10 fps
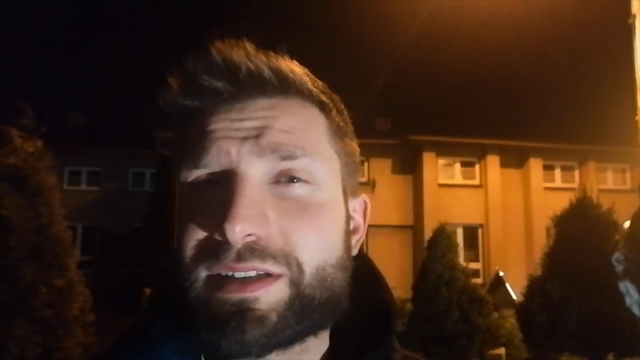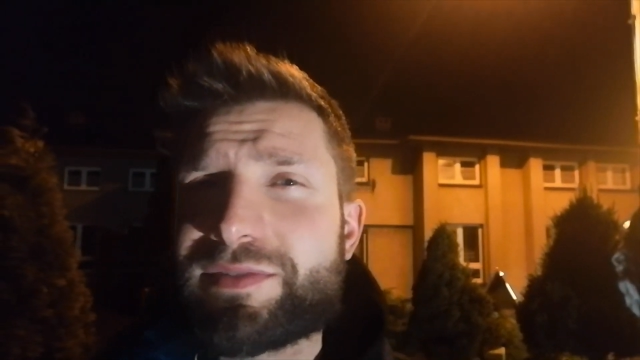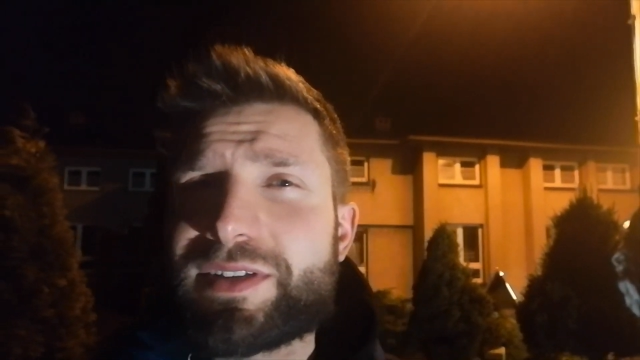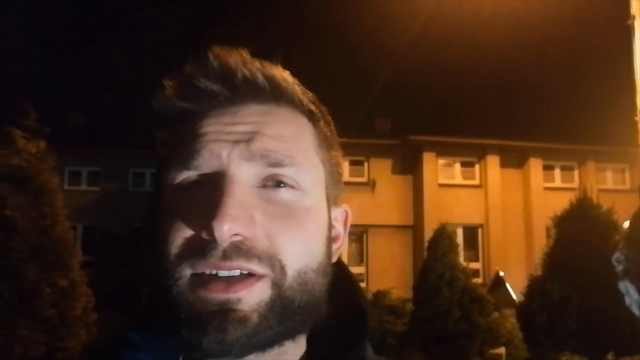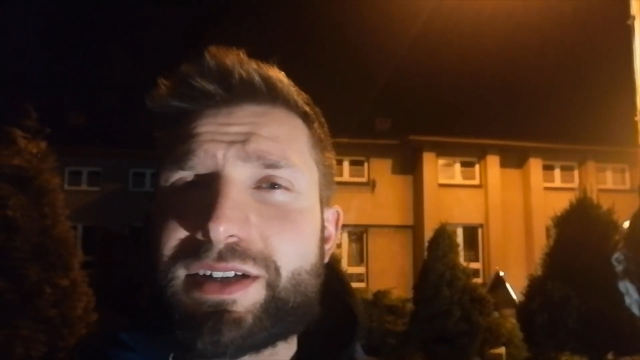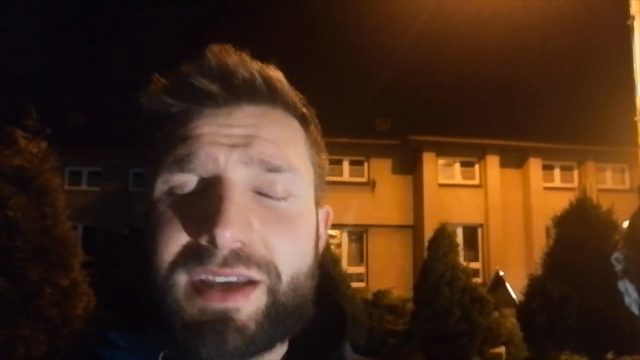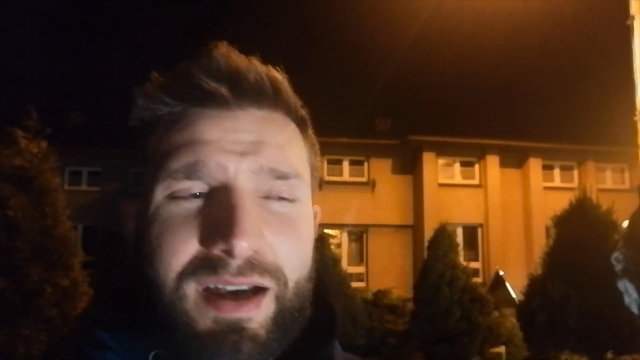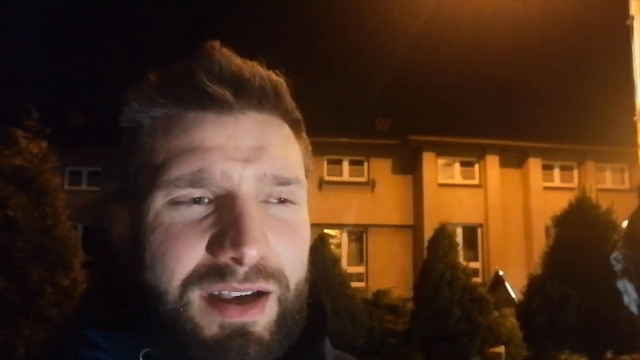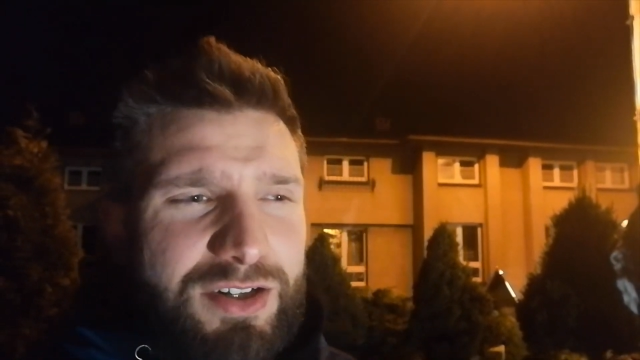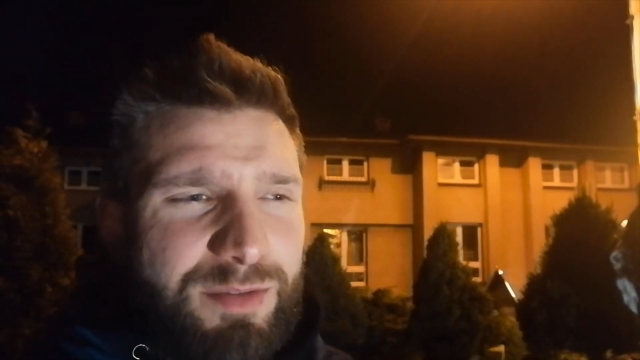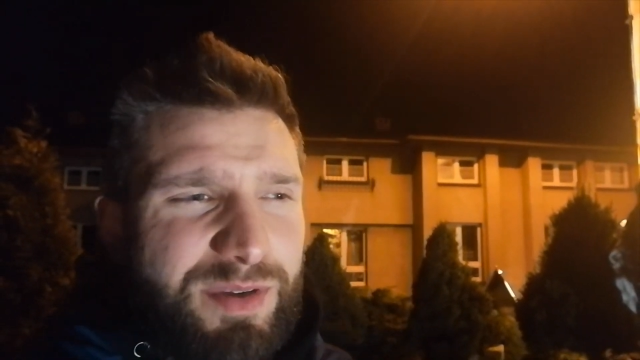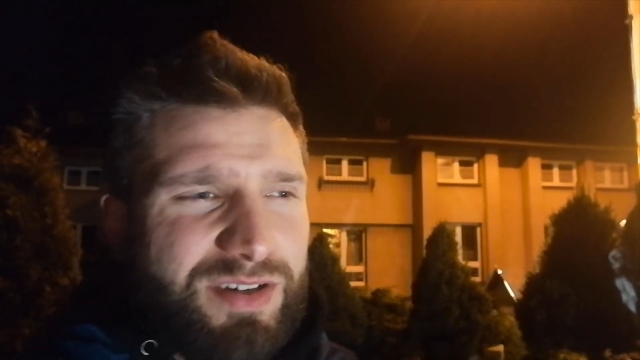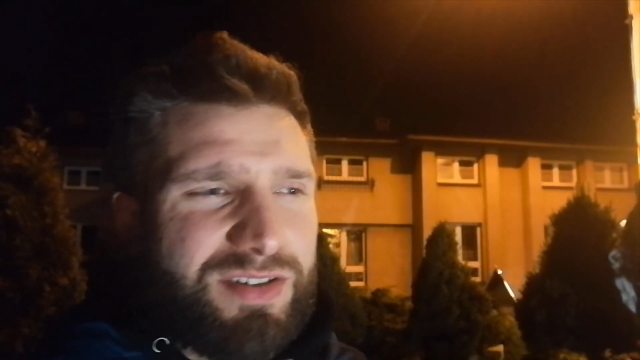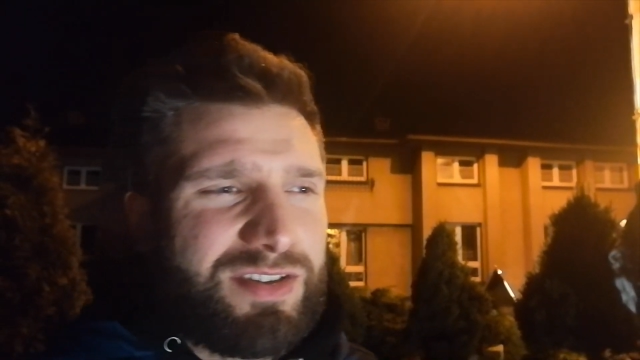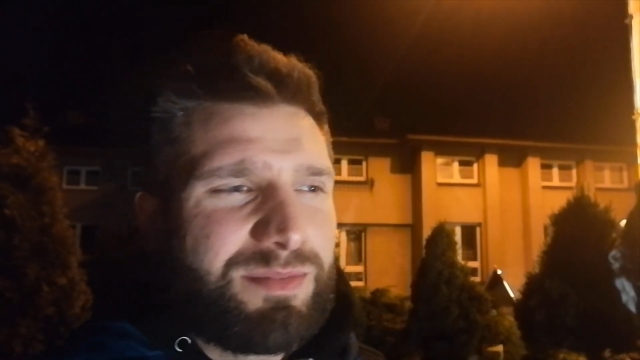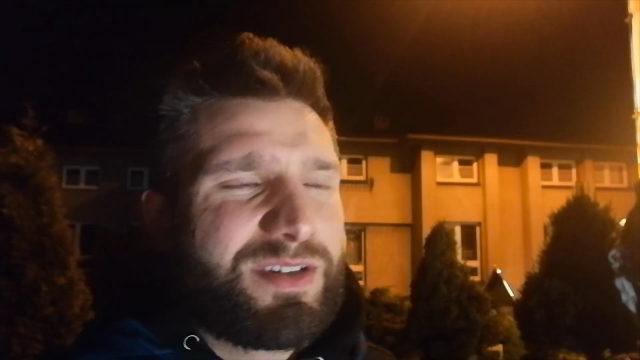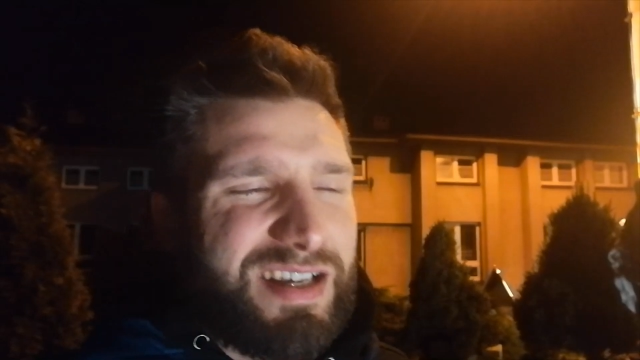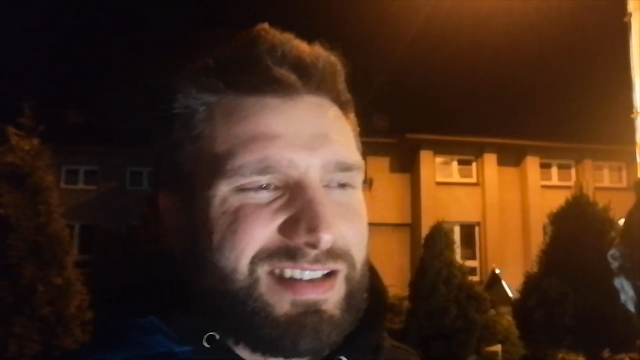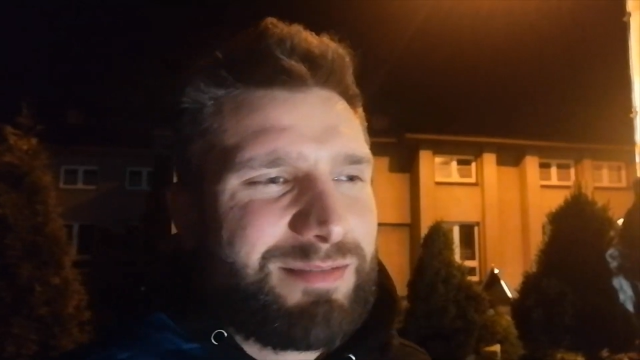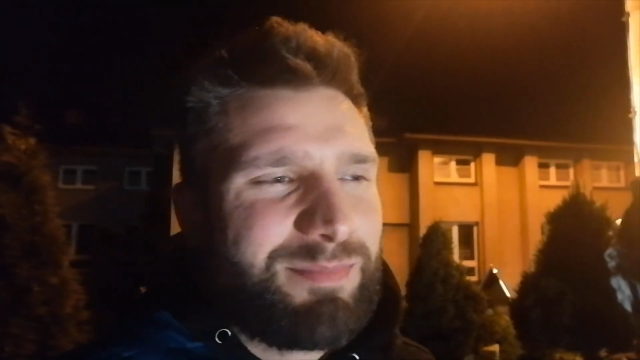na te wydarzenia, żeby jeszcze z nimi
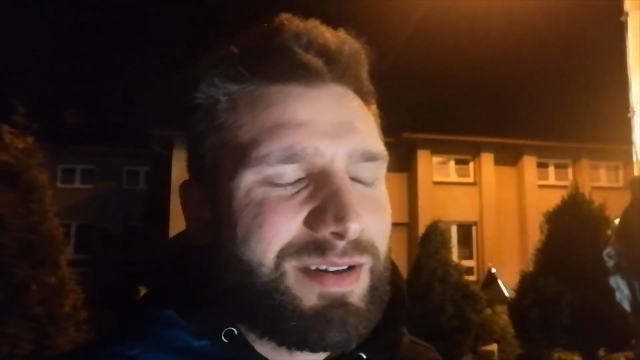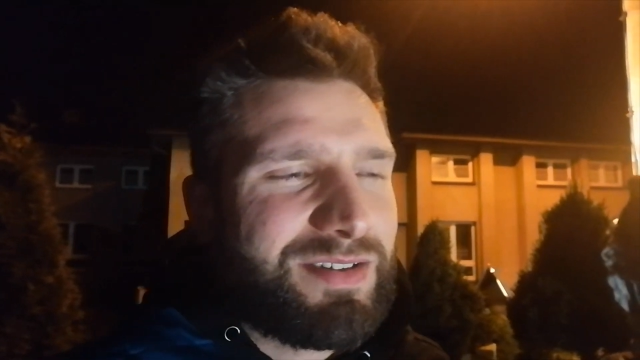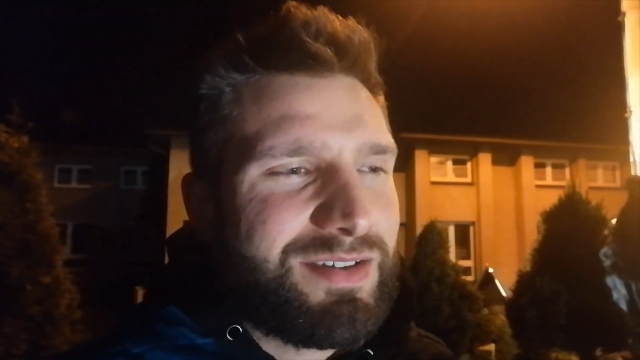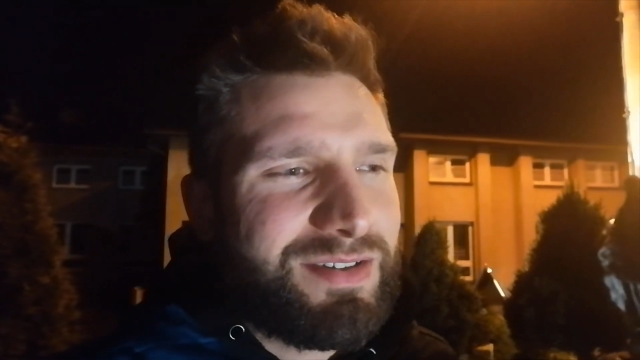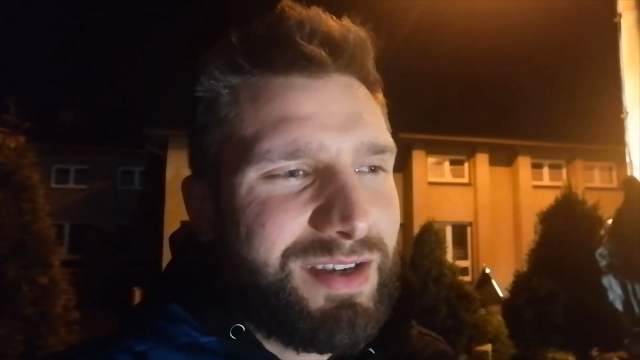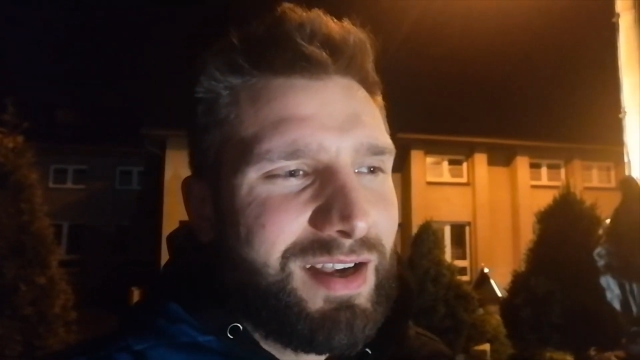czas spędzić.